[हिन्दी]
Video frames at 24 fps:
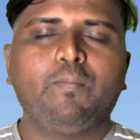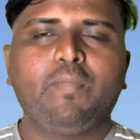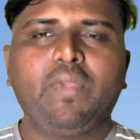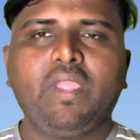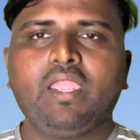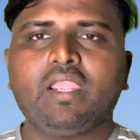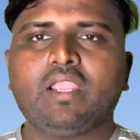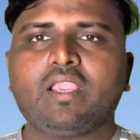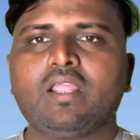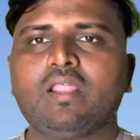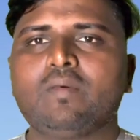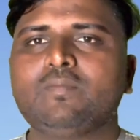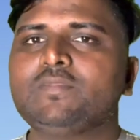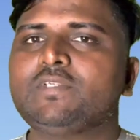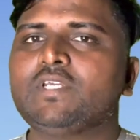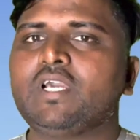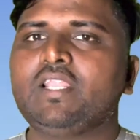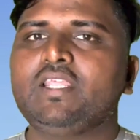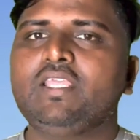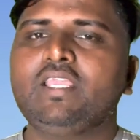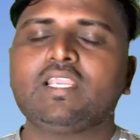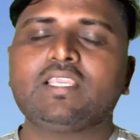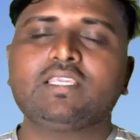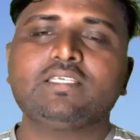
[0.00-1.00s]
बैंक
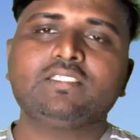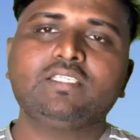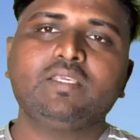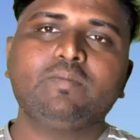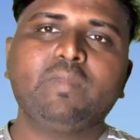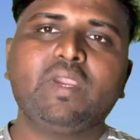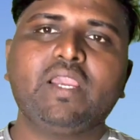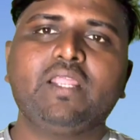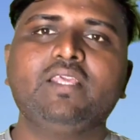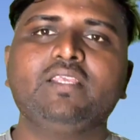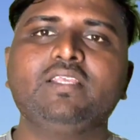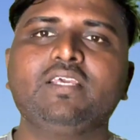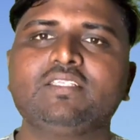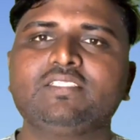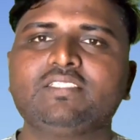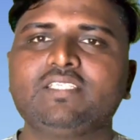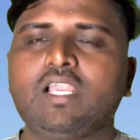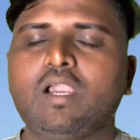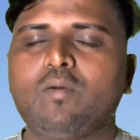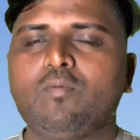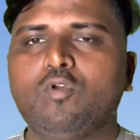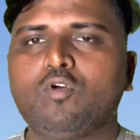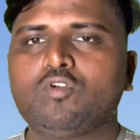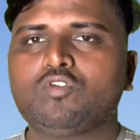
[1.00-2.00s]
कर्मचारी या किसी मैनेजर
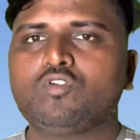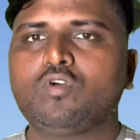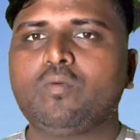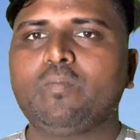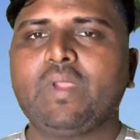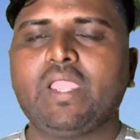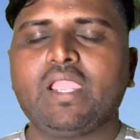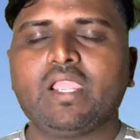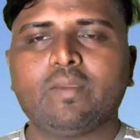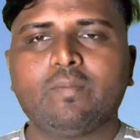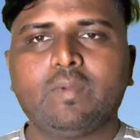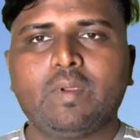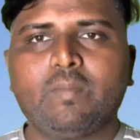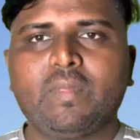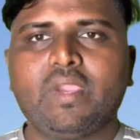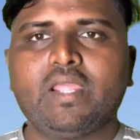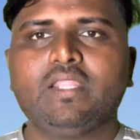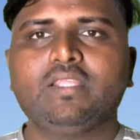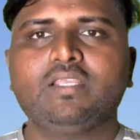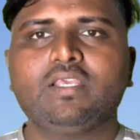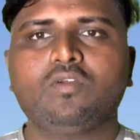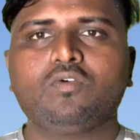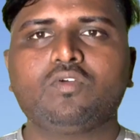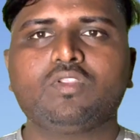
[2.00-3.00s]
से आप लोग जो बैंक बैंक में
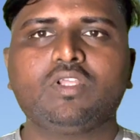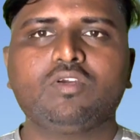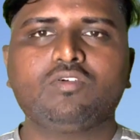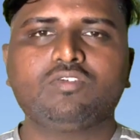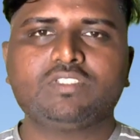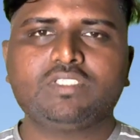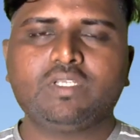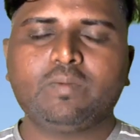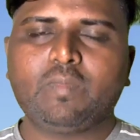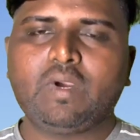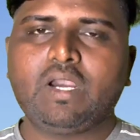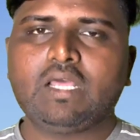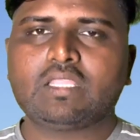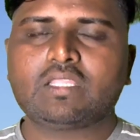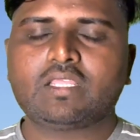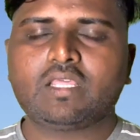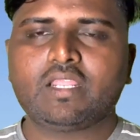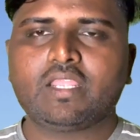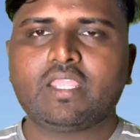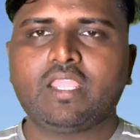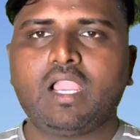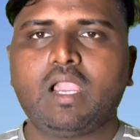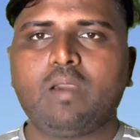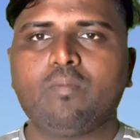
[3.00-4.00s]
मैनेजर होते हैं उससे बात
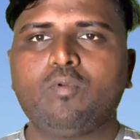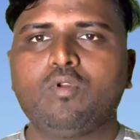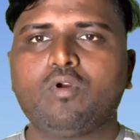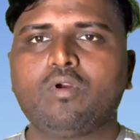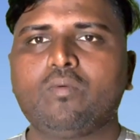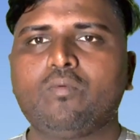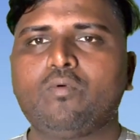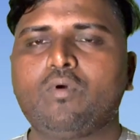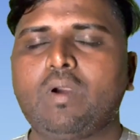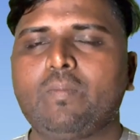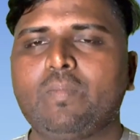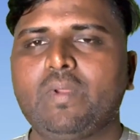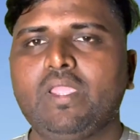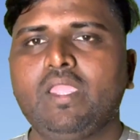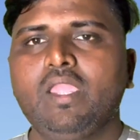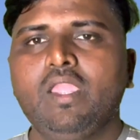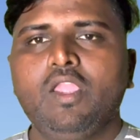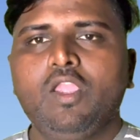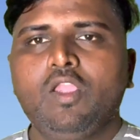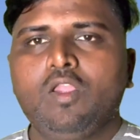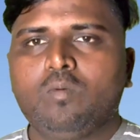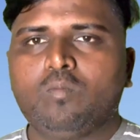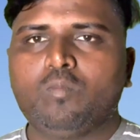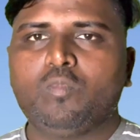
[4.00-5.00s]
करके आप लोग वहाँ पे
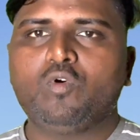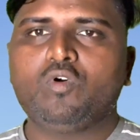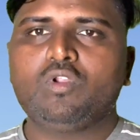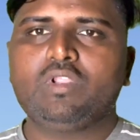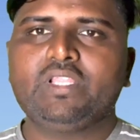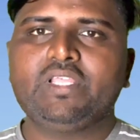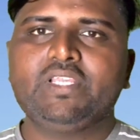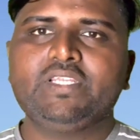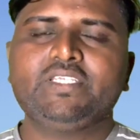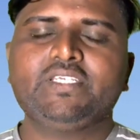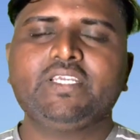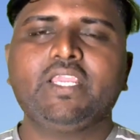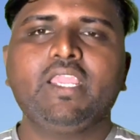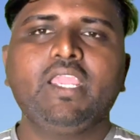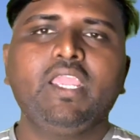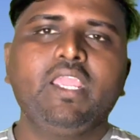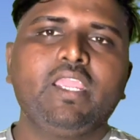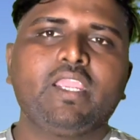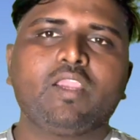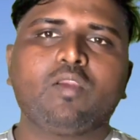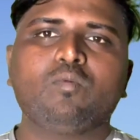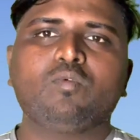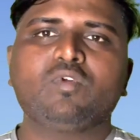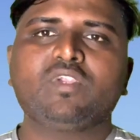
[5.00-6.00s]
बोल दीजिए
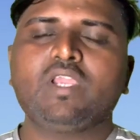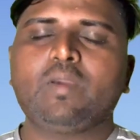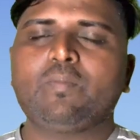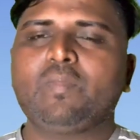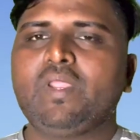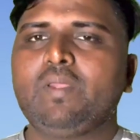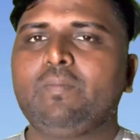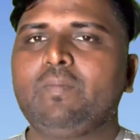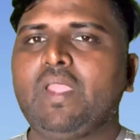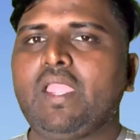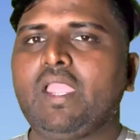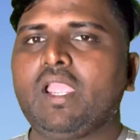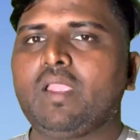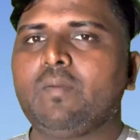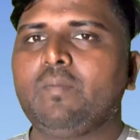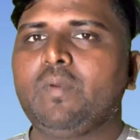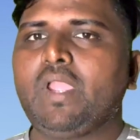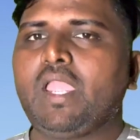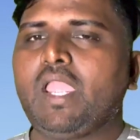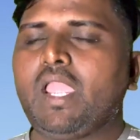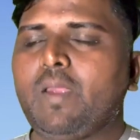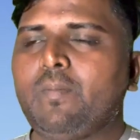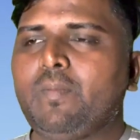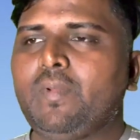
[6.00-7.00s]
कि मुझे अपने बैंक
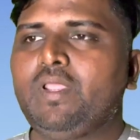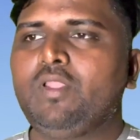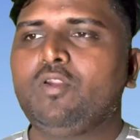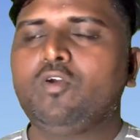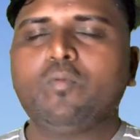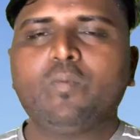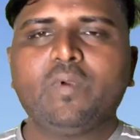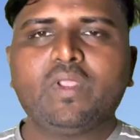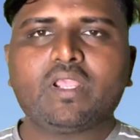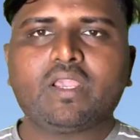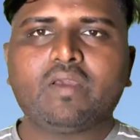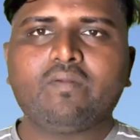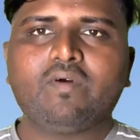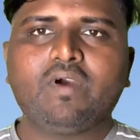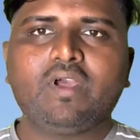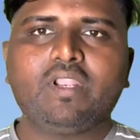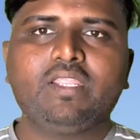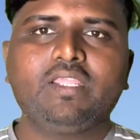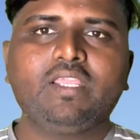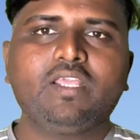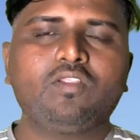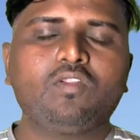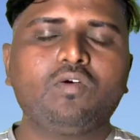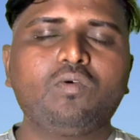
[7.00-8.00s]
में एफडी ओपन
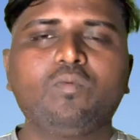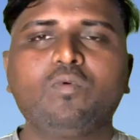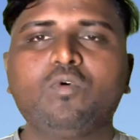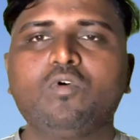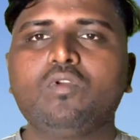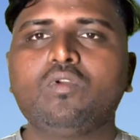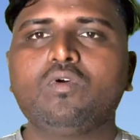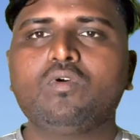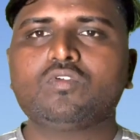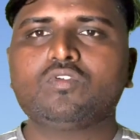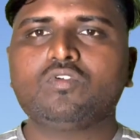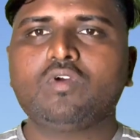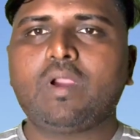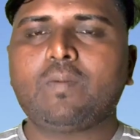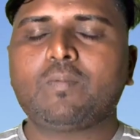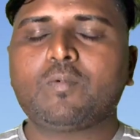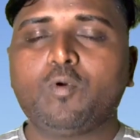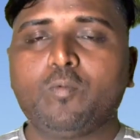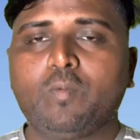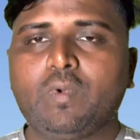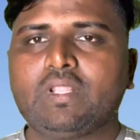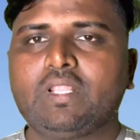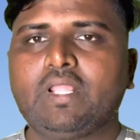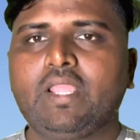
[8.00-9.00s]
करवानी है तो वो लोग जो
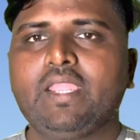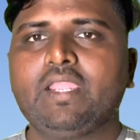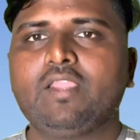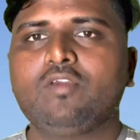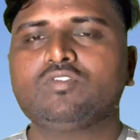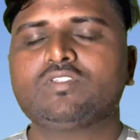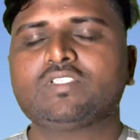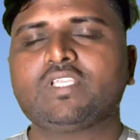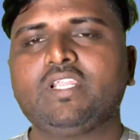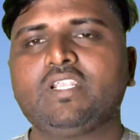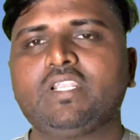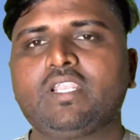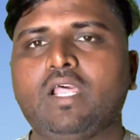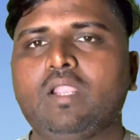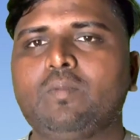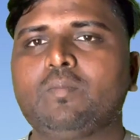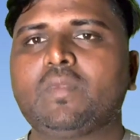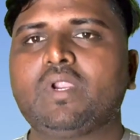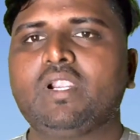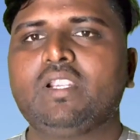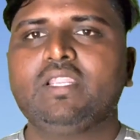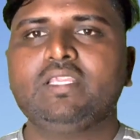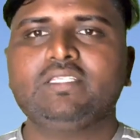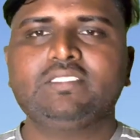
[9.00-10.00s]
आपको बताएंगे उसकी टर्म
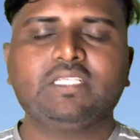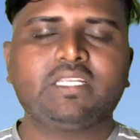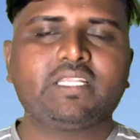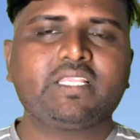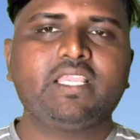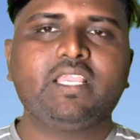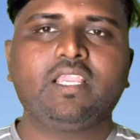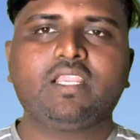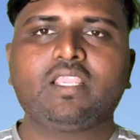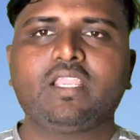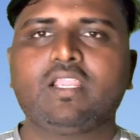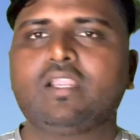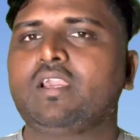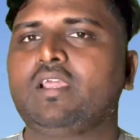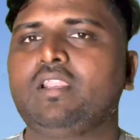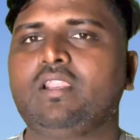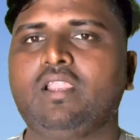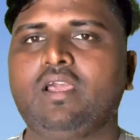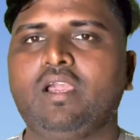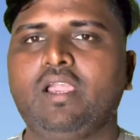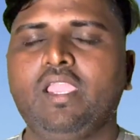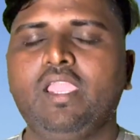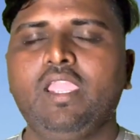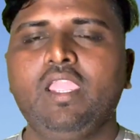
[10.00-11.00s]
कंडीशन क्या क्या
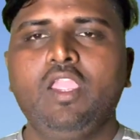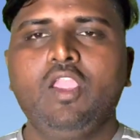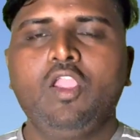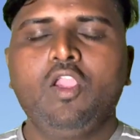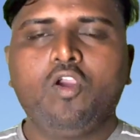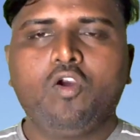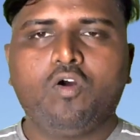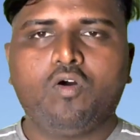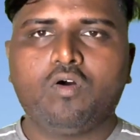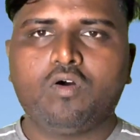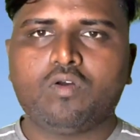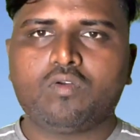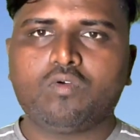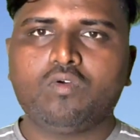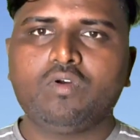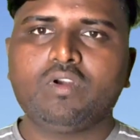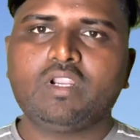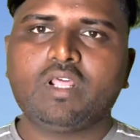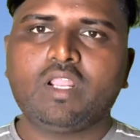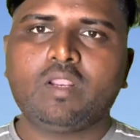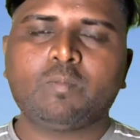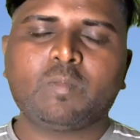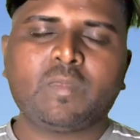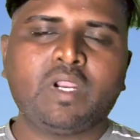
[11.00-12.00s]
करना है और उन
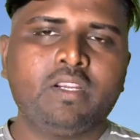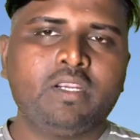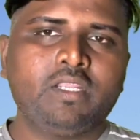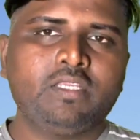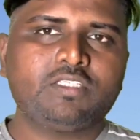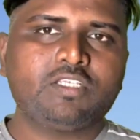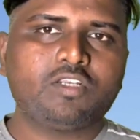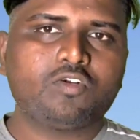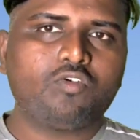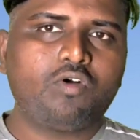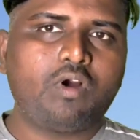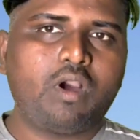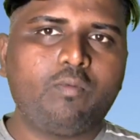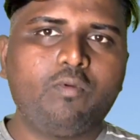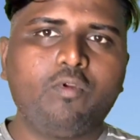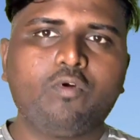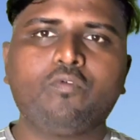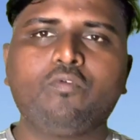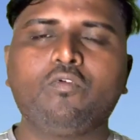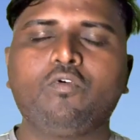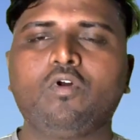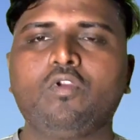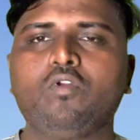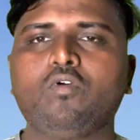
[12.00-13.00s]
टर्म कंडीशन को आप
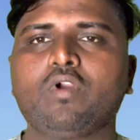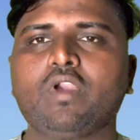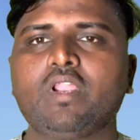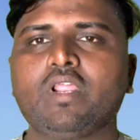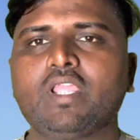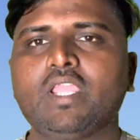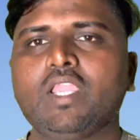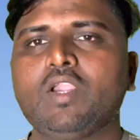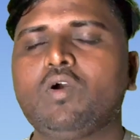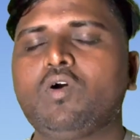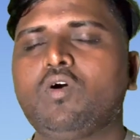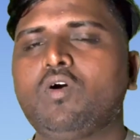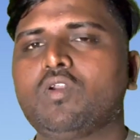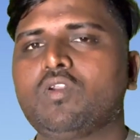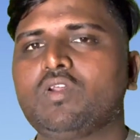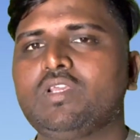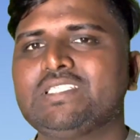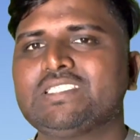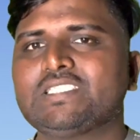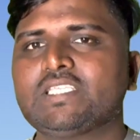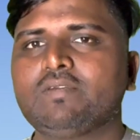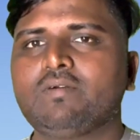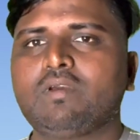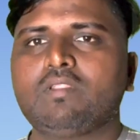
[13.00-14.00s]
लोग फॉलो करके और
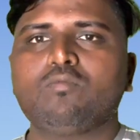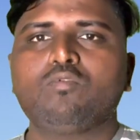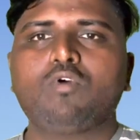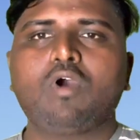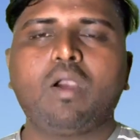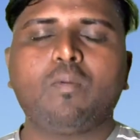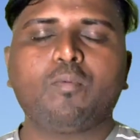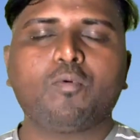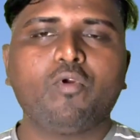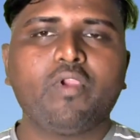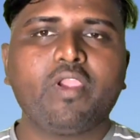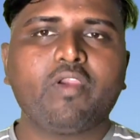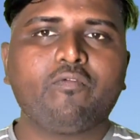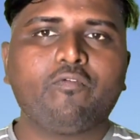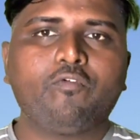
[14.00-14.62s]
इसके बाद वो आपको एक